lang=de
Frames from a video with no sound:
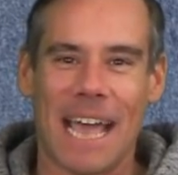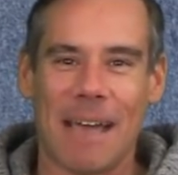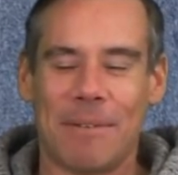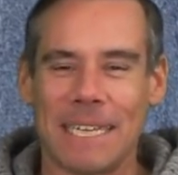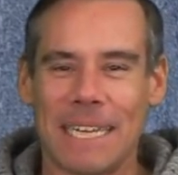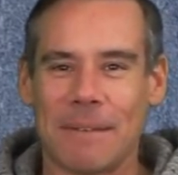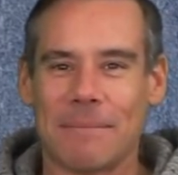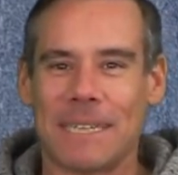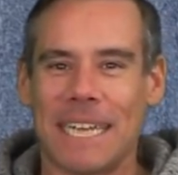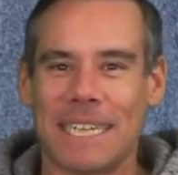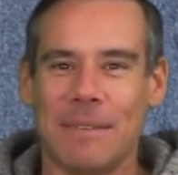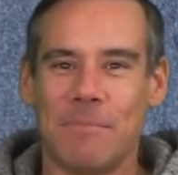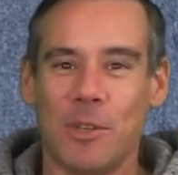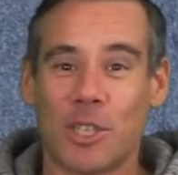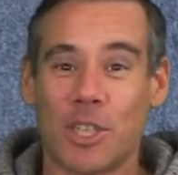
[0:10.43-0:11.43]
Aber ich habe
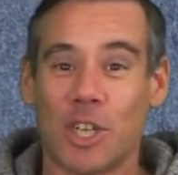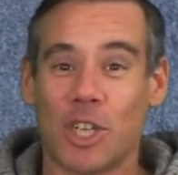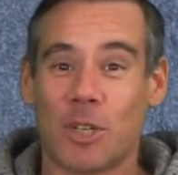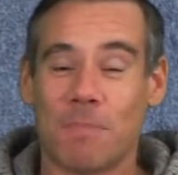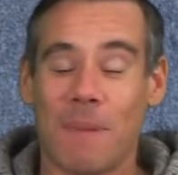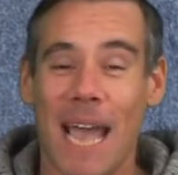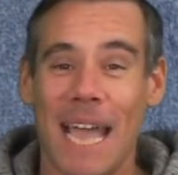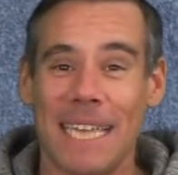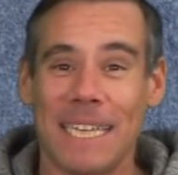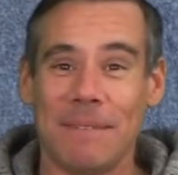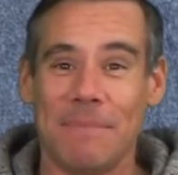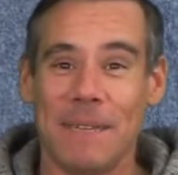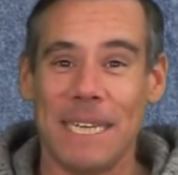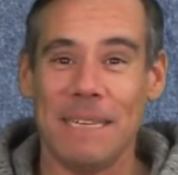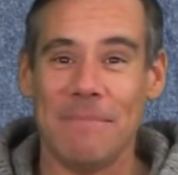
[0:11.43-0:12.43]
gedacht, die Mütze spare
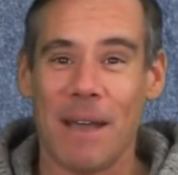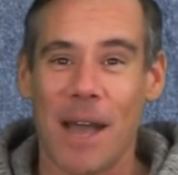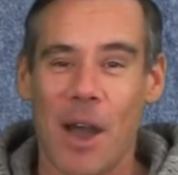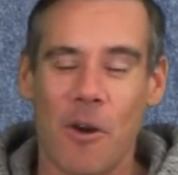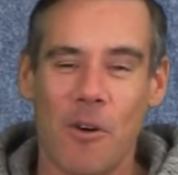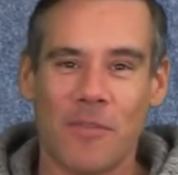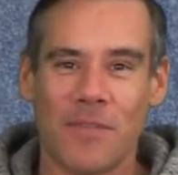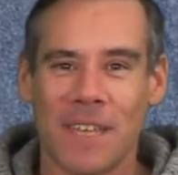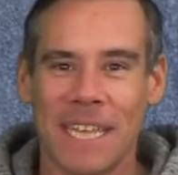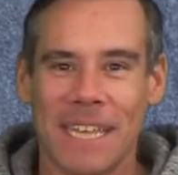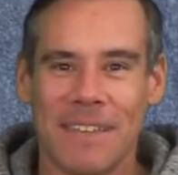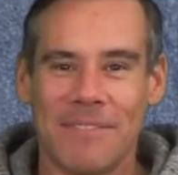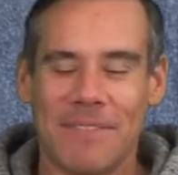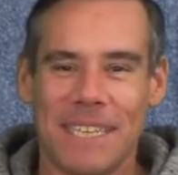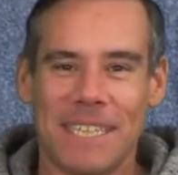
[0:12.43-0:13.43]
ich mir lieber auf,
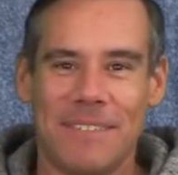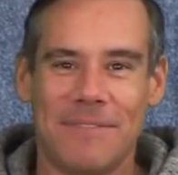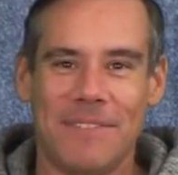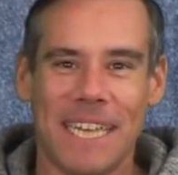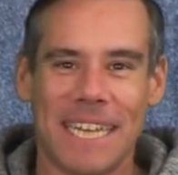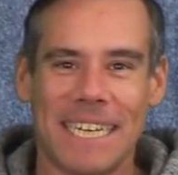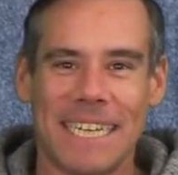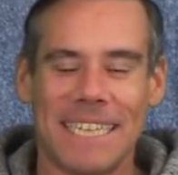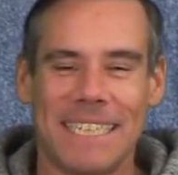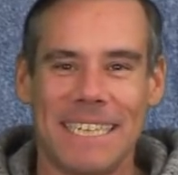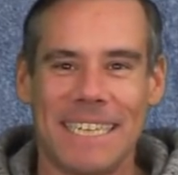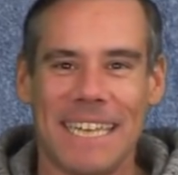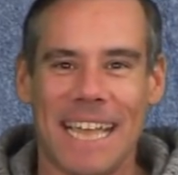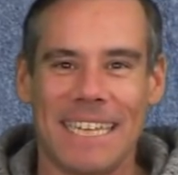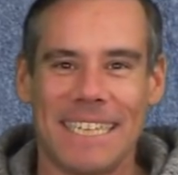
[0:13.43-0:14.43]
wenn es wirklich
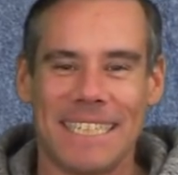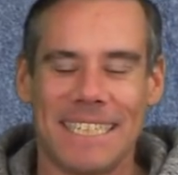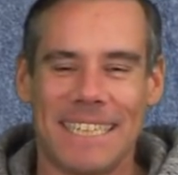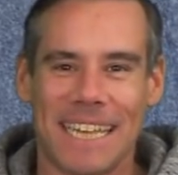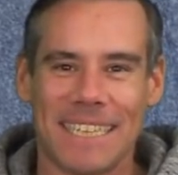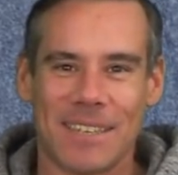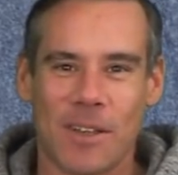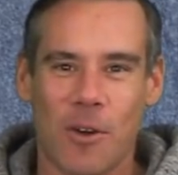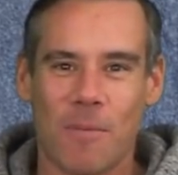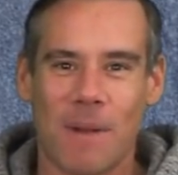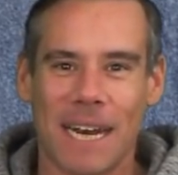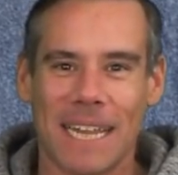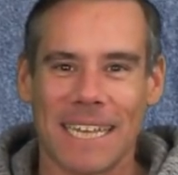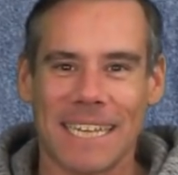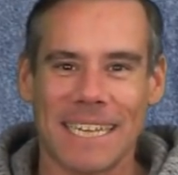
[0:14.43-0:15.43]
sicher ist, dass auch
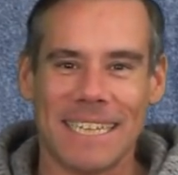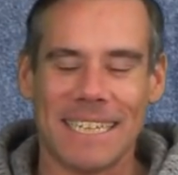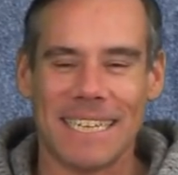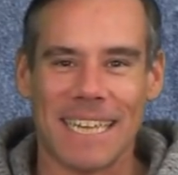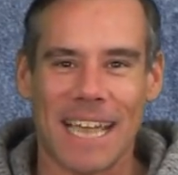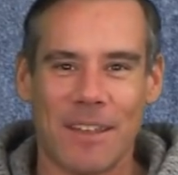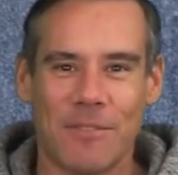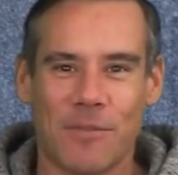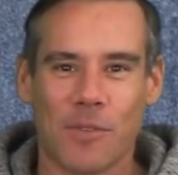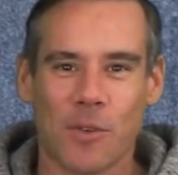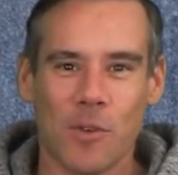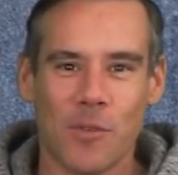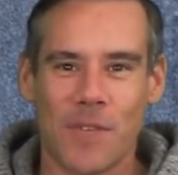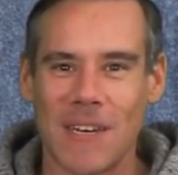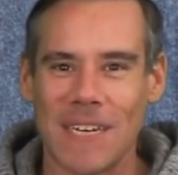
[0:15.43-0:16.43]
mal richtig ein
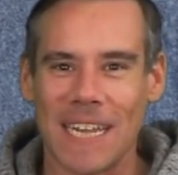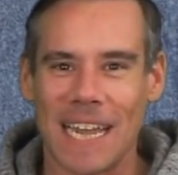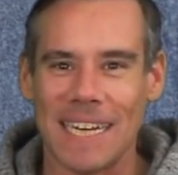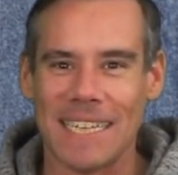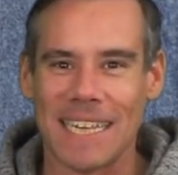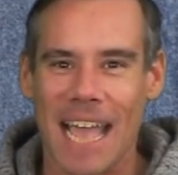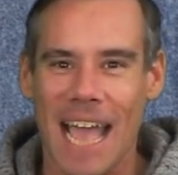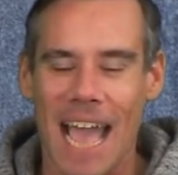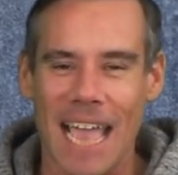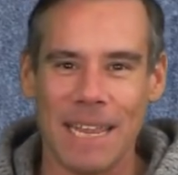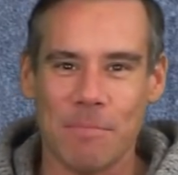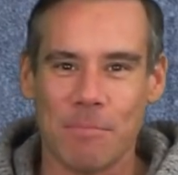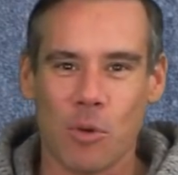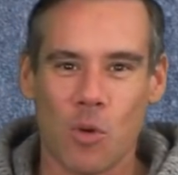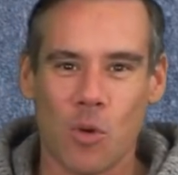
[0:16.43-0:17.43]
frühwinterlicher
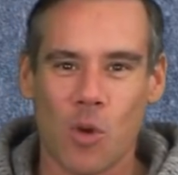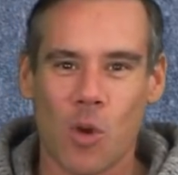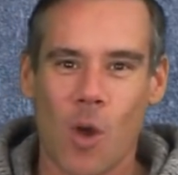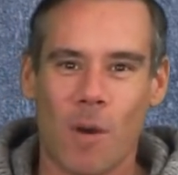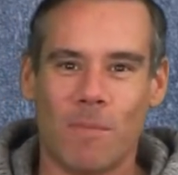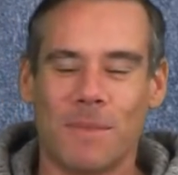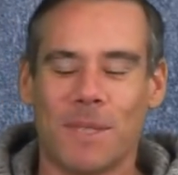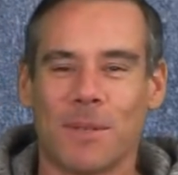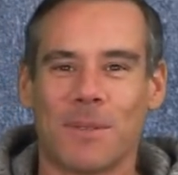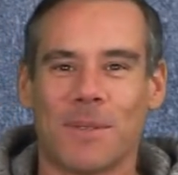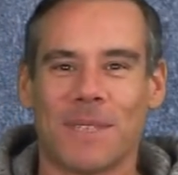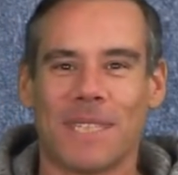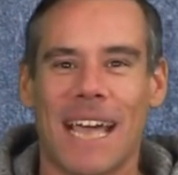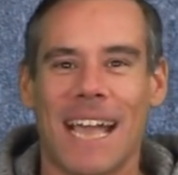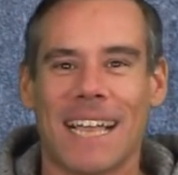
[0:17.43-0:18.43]
Einbruch kommt
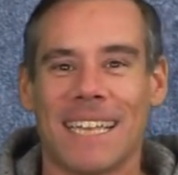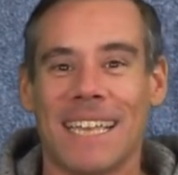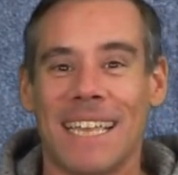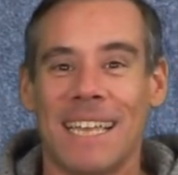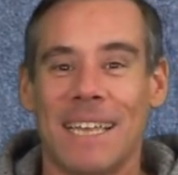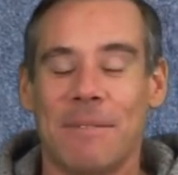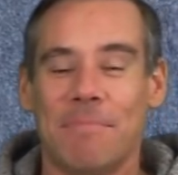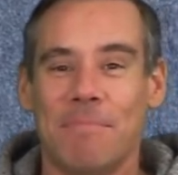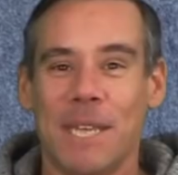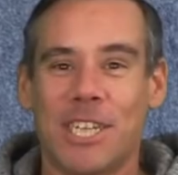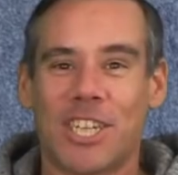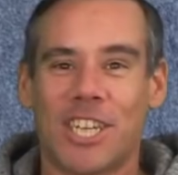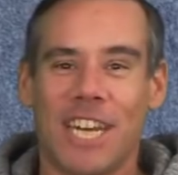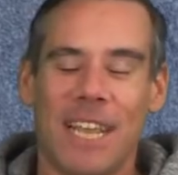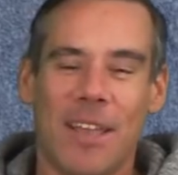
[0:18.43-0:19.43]
sozusagen
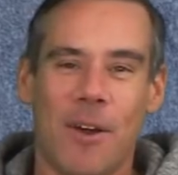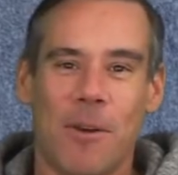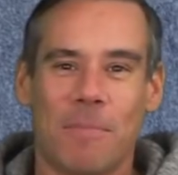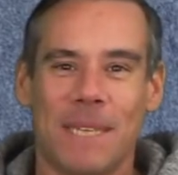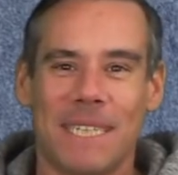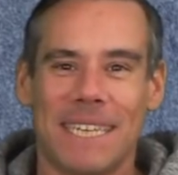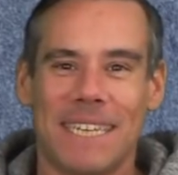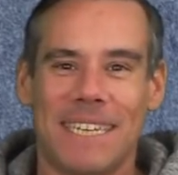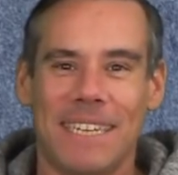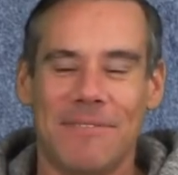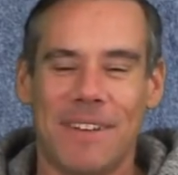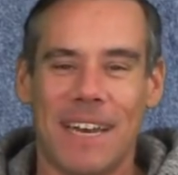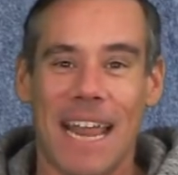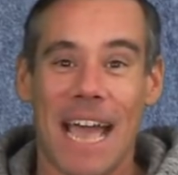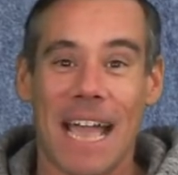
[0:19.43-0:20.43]
mit Schnee auch bis in
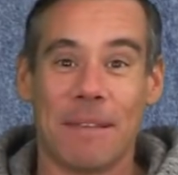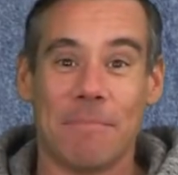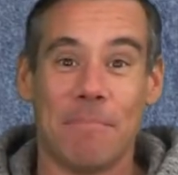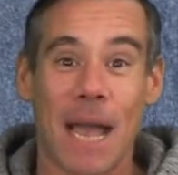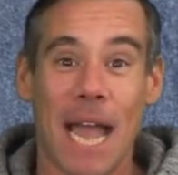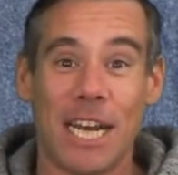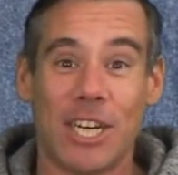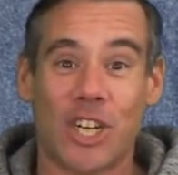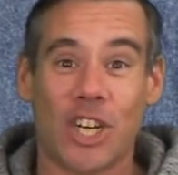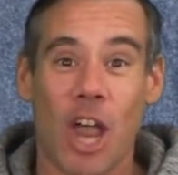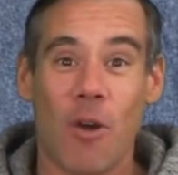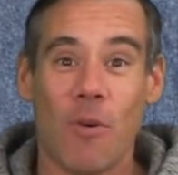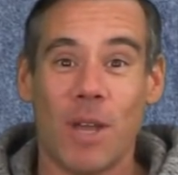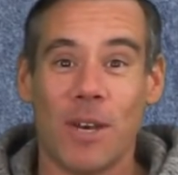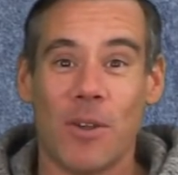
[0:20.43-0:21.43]
tiefe Lagen. Mal
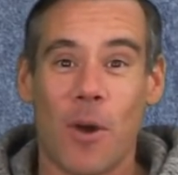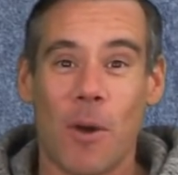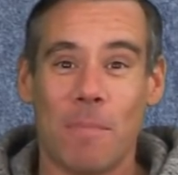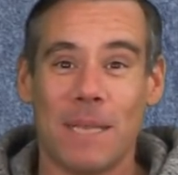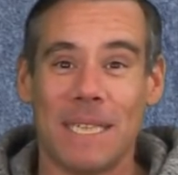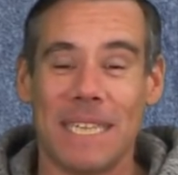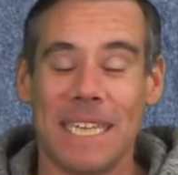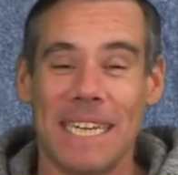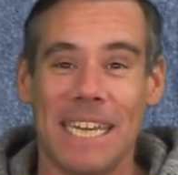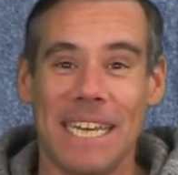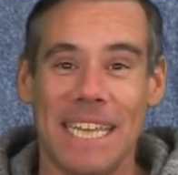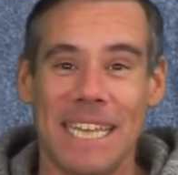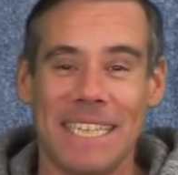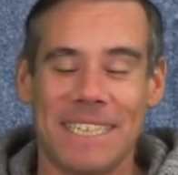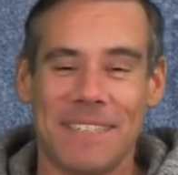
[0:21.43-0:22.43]
schauen, ob es in
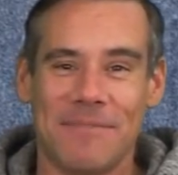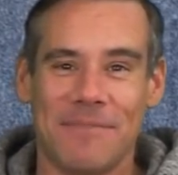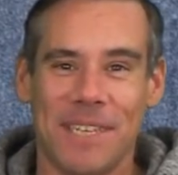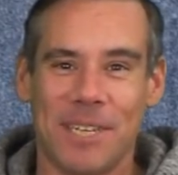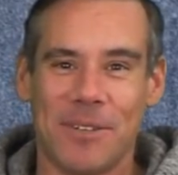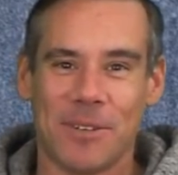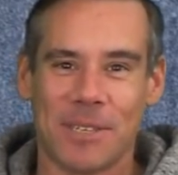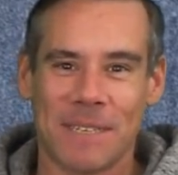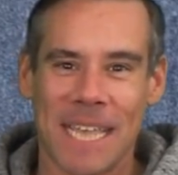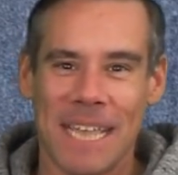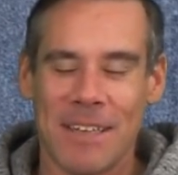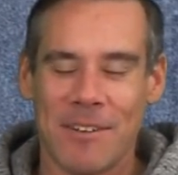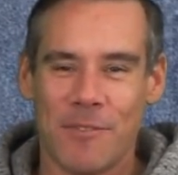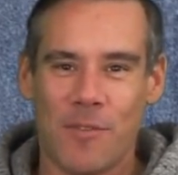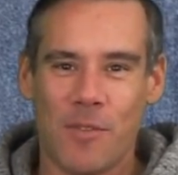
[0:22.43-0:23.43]
den nächsten Videos
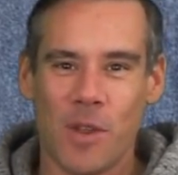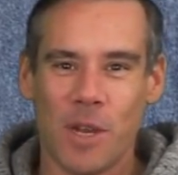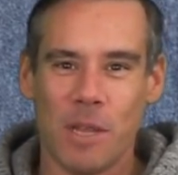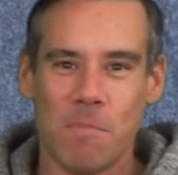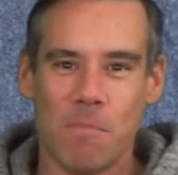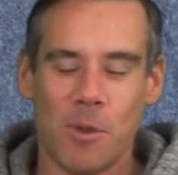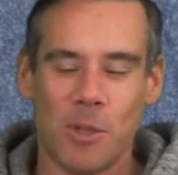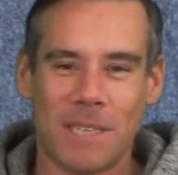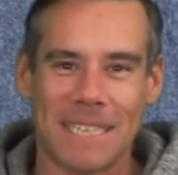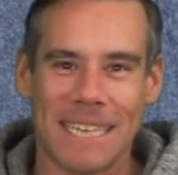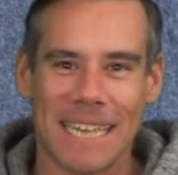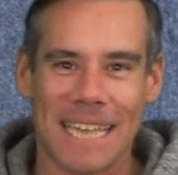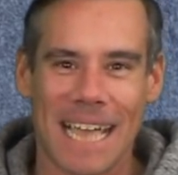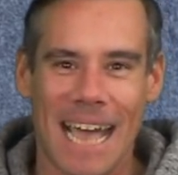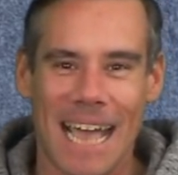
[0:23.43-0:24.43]
für die
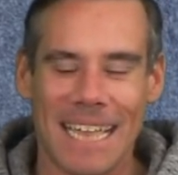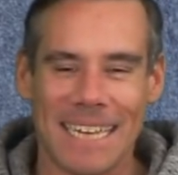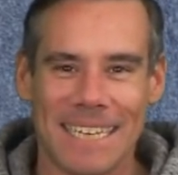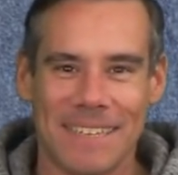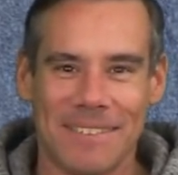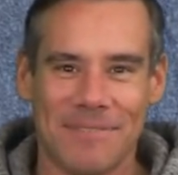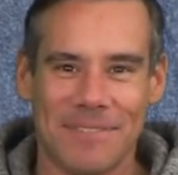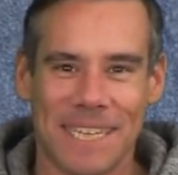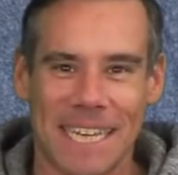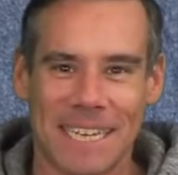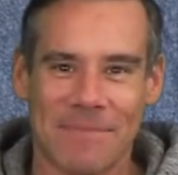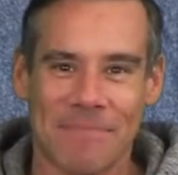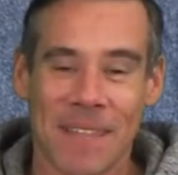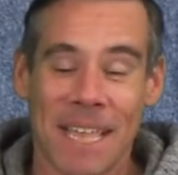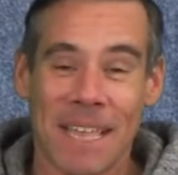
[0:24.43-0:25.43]
Mütze reichen
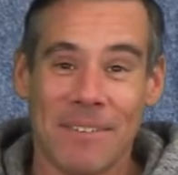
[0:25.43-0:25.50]
wird.